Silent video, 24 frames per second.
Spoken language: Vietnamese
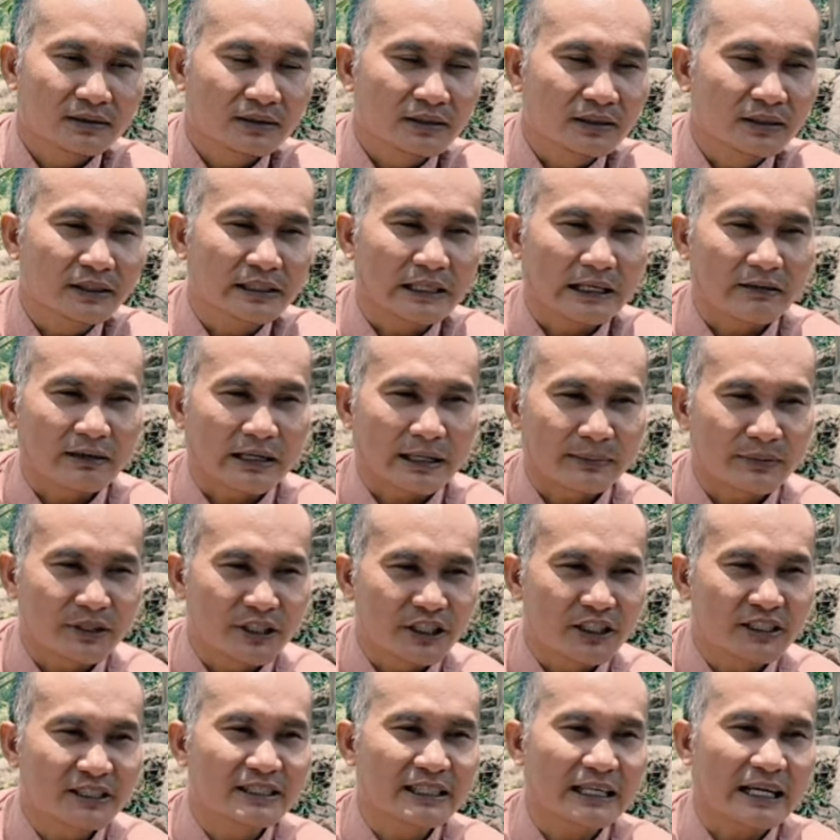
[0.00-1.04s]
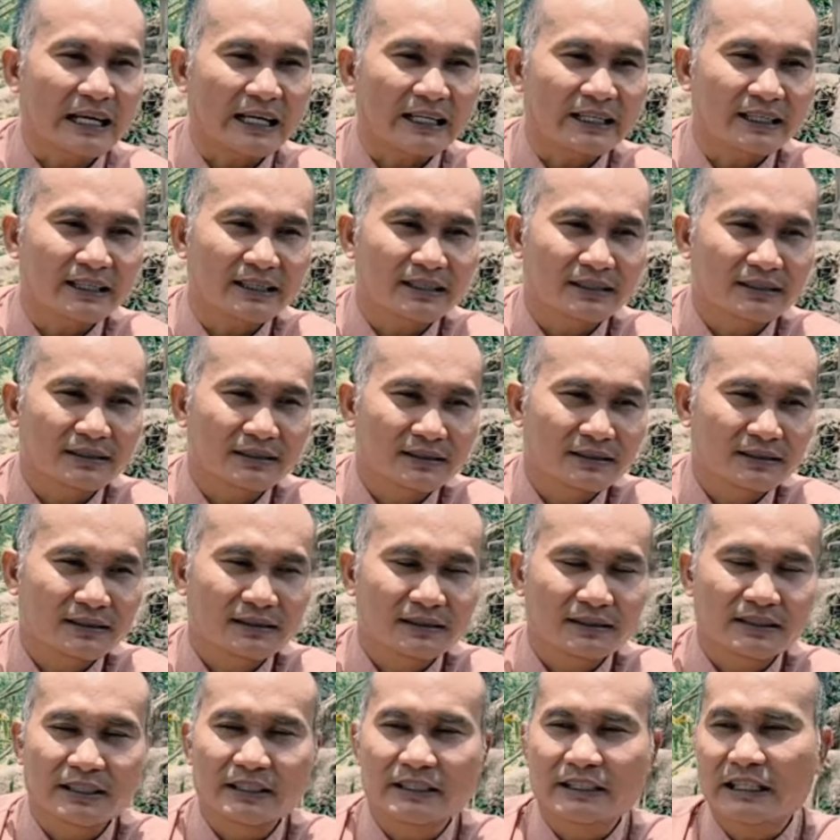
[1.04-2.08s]
người nào làm chuyện sai đó
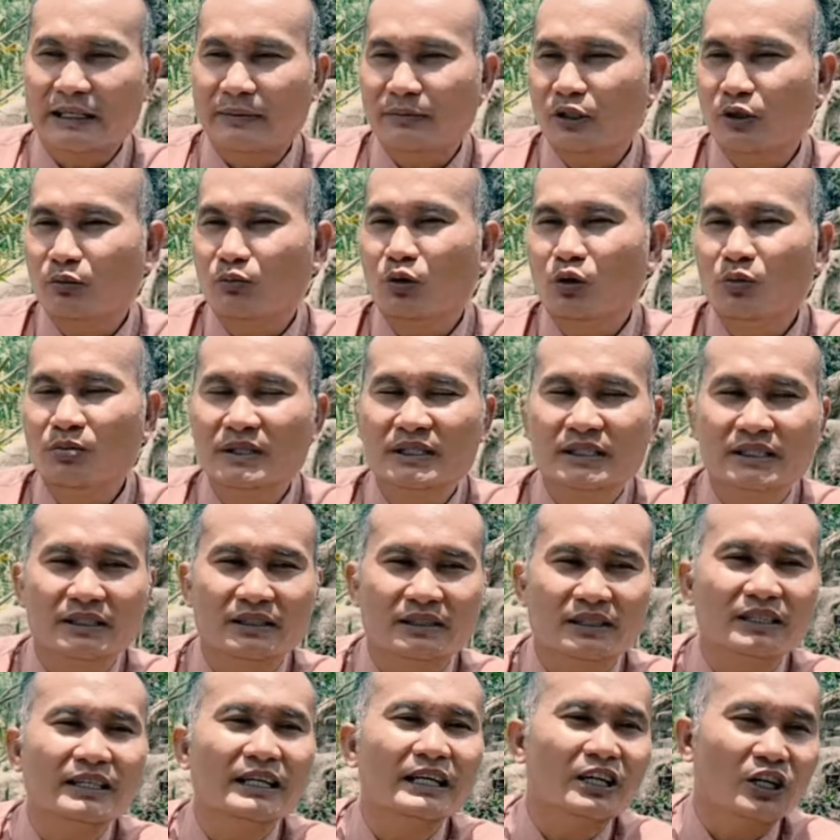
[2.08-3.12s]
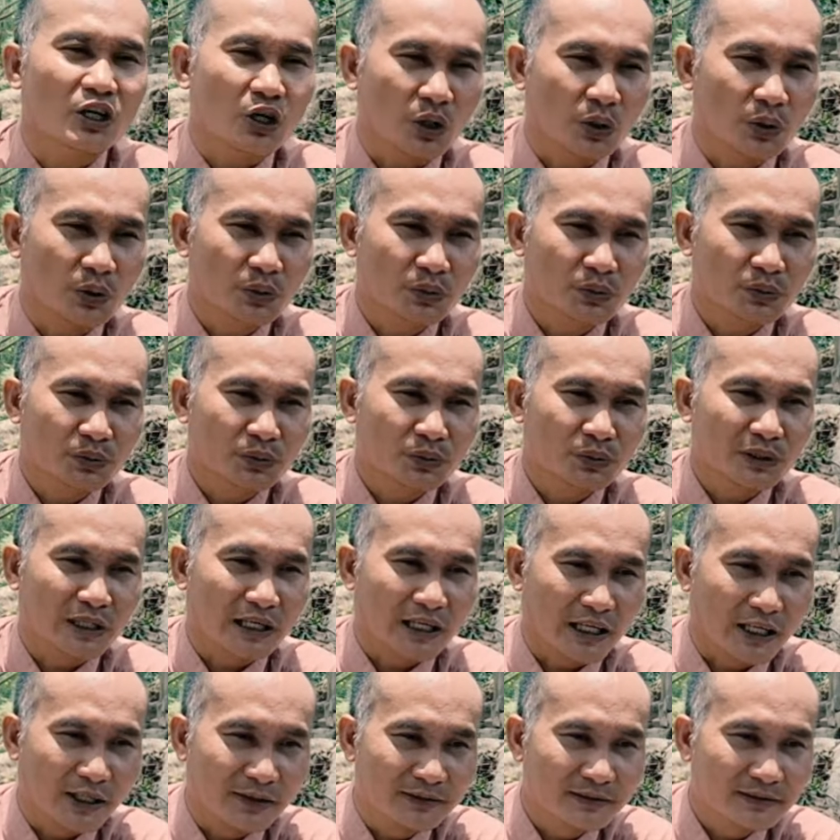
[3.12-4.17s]
thì giam trong bốn bức tường nó rất khổ
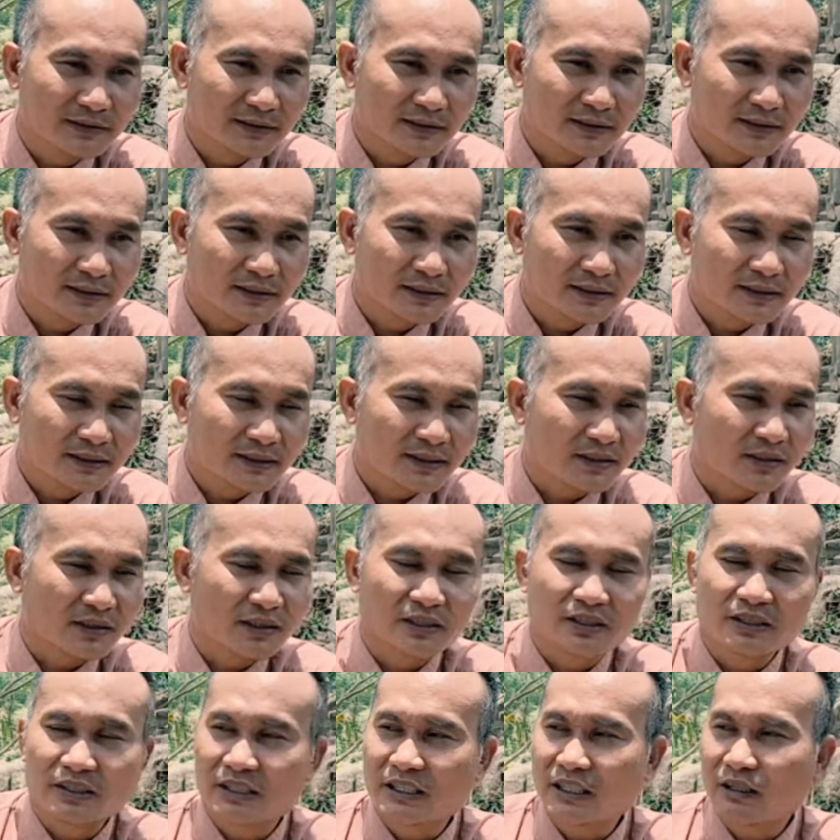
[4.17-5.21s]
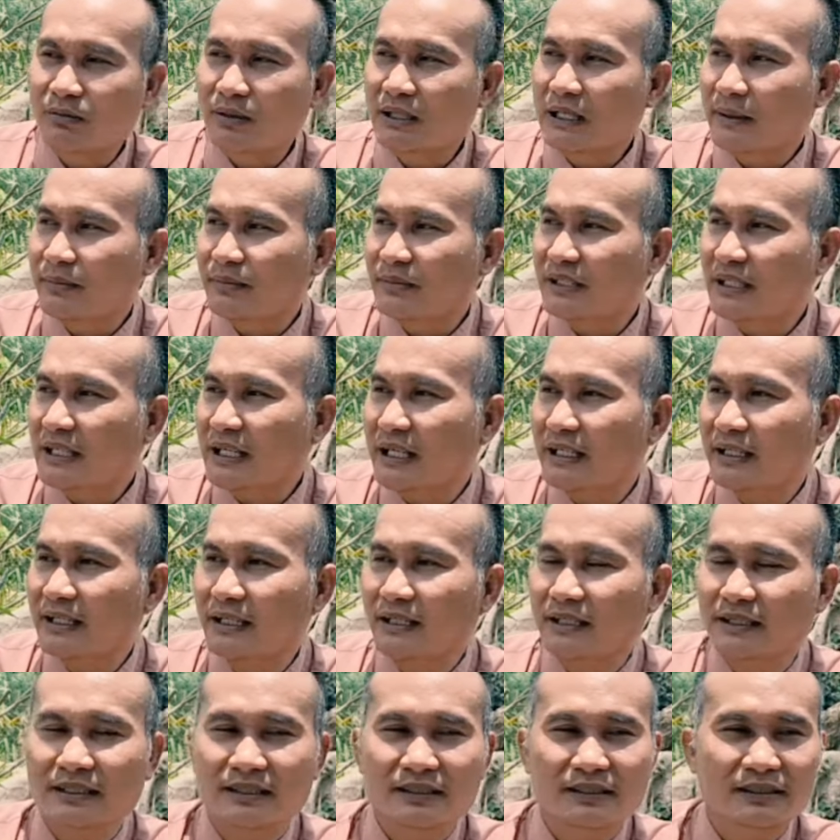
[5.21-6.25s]
phải không còn người không có làm sai
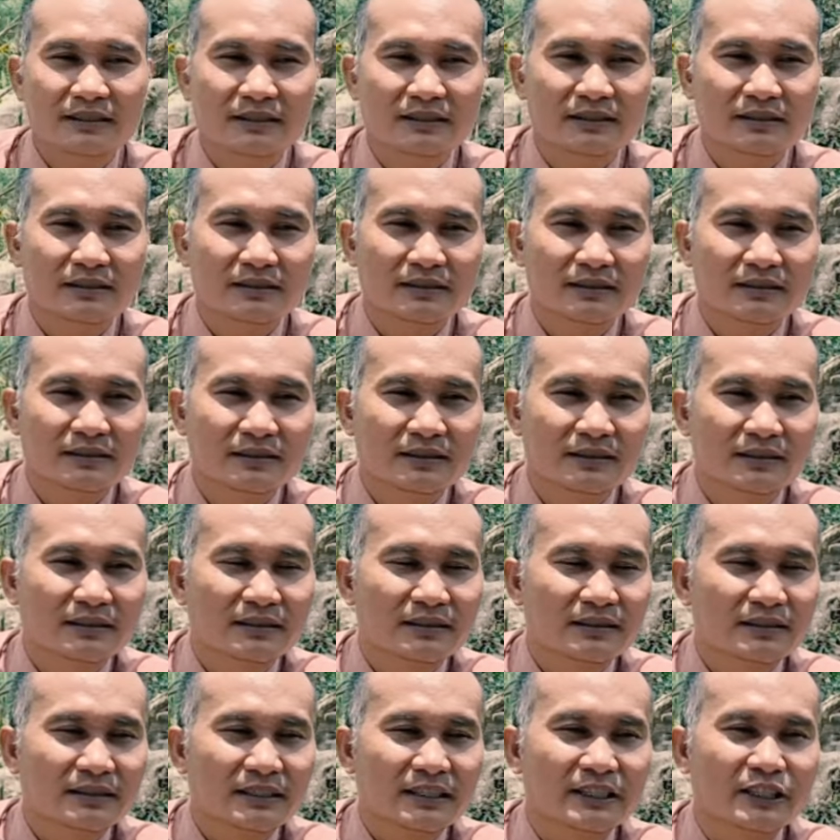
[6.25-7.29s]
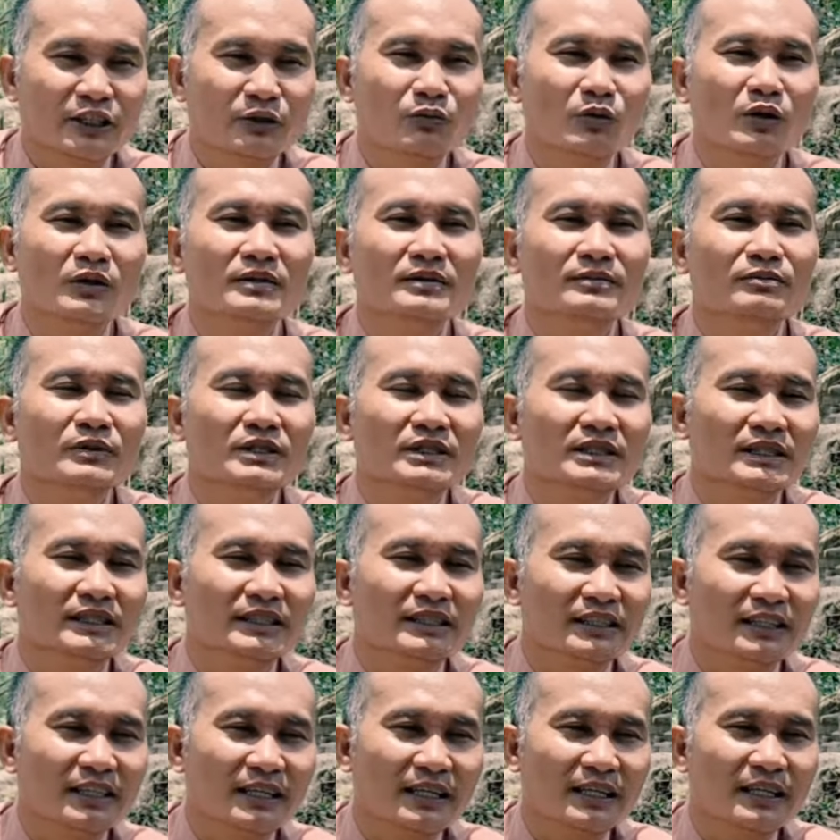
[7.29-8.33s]
đó thì trong bốn bức
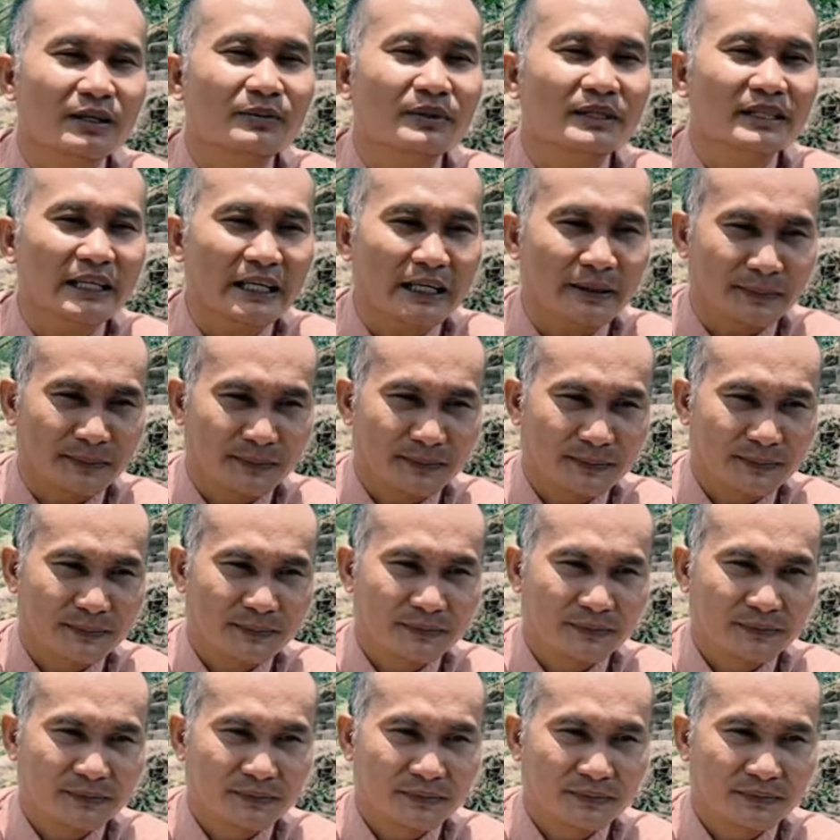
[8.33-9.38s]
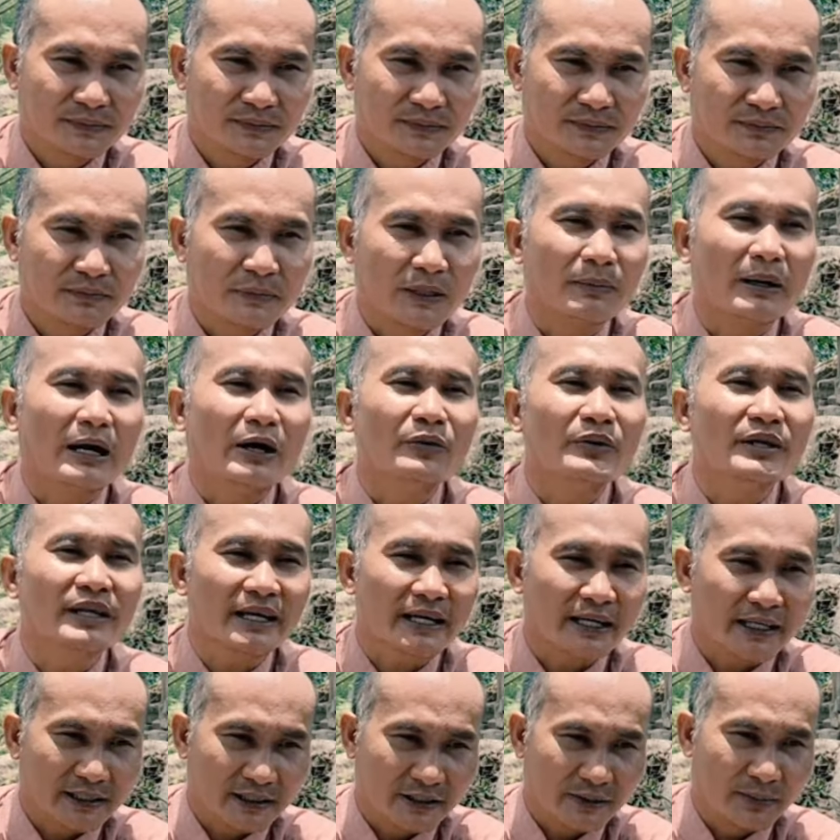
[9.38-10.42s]
tường đó không có giam mà bảo
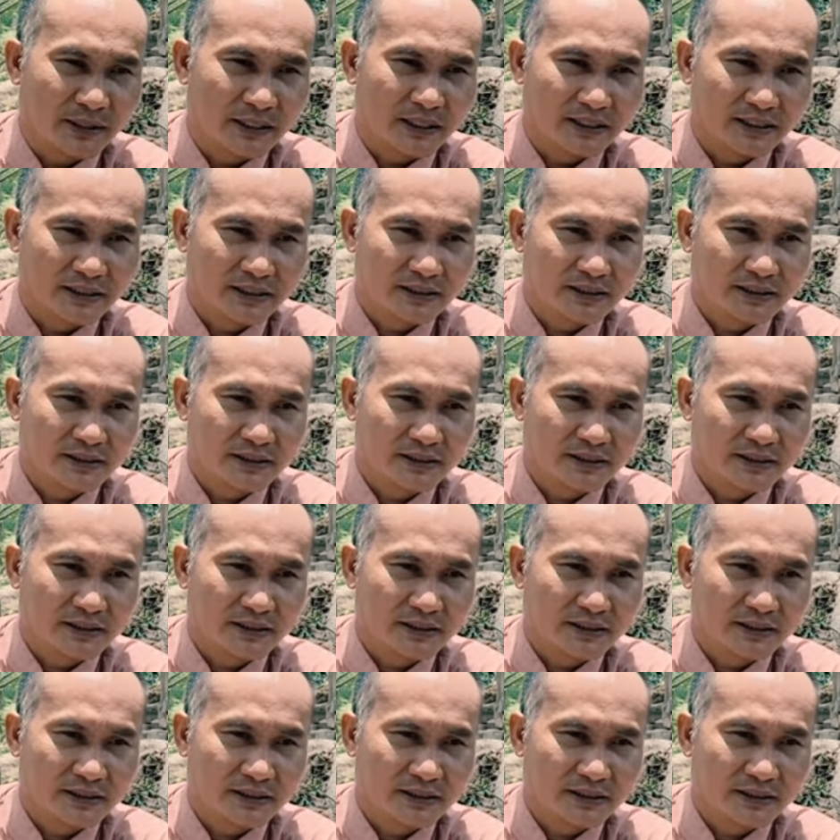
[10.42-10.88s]
vệ cho mình